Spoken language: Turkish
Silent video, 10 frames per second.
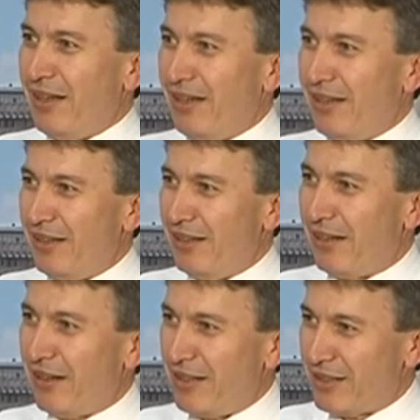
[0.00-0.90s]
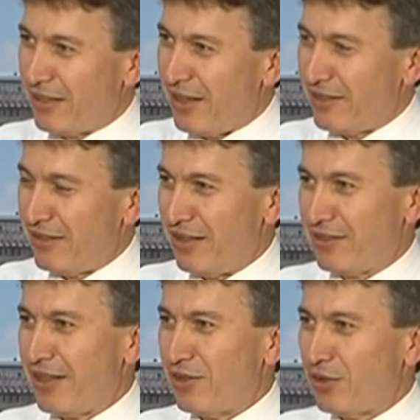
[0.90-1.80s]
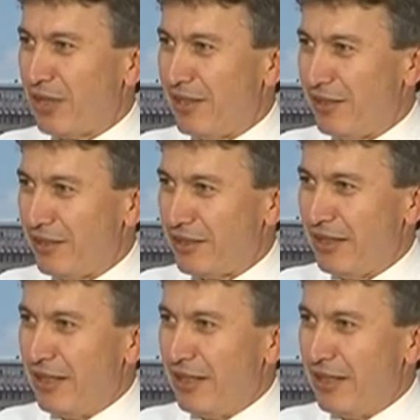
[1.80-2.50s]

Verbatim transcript: E, askerdir, asker kökenlidir.